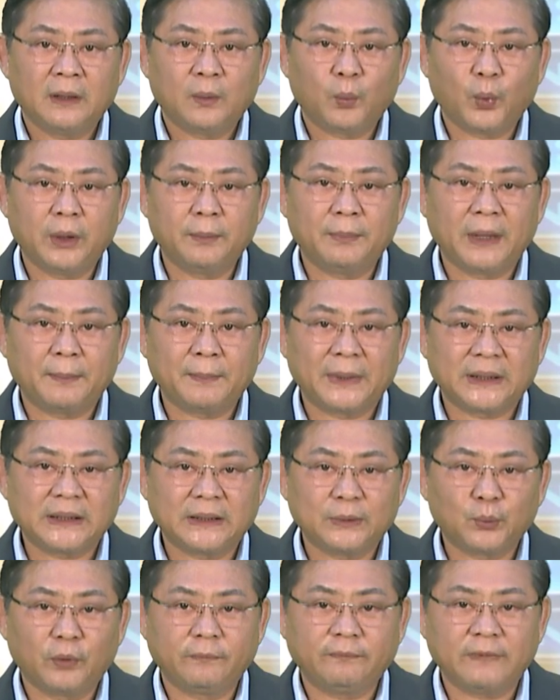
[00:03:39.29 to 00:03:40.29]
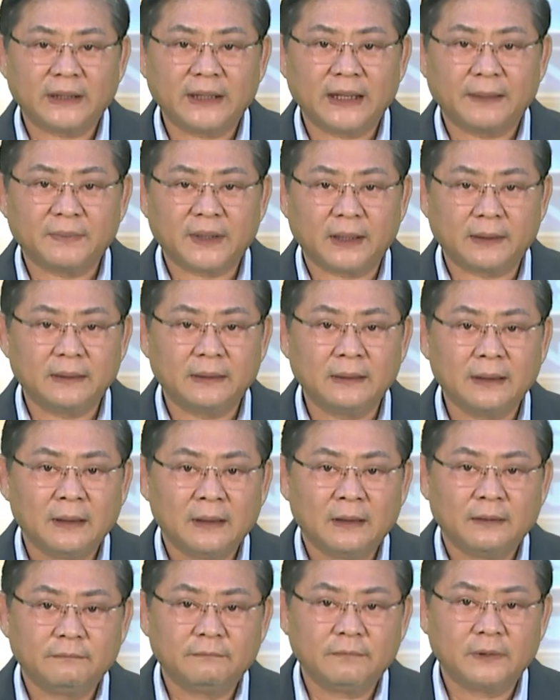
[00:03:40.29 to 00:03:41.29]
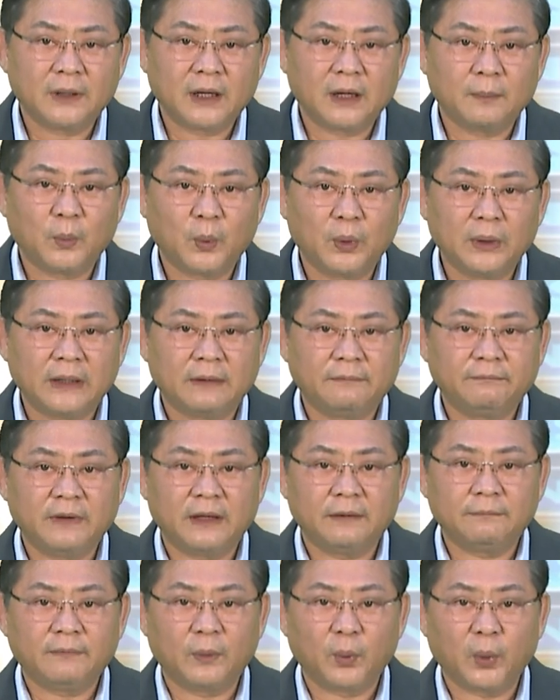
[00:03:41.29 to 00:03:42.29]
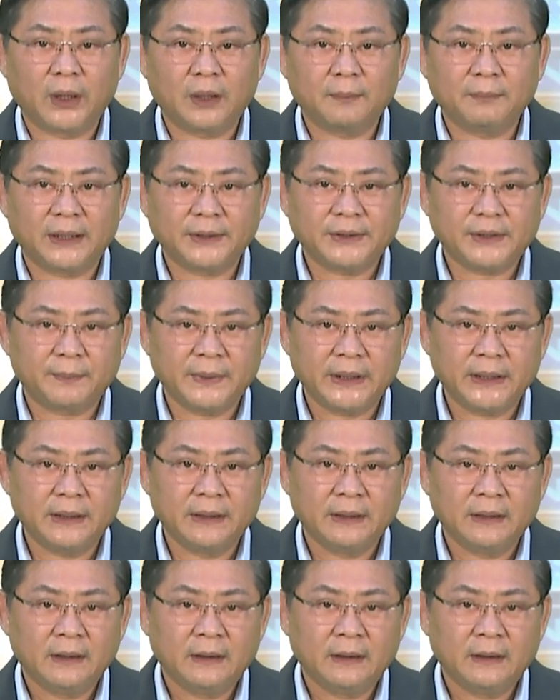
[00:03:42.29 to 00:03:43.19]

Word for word: Ủy ban Mặt trận Tổ quốc Việt Nam tỉnh vừa có buổi làm việc với huyện Bắc Trà My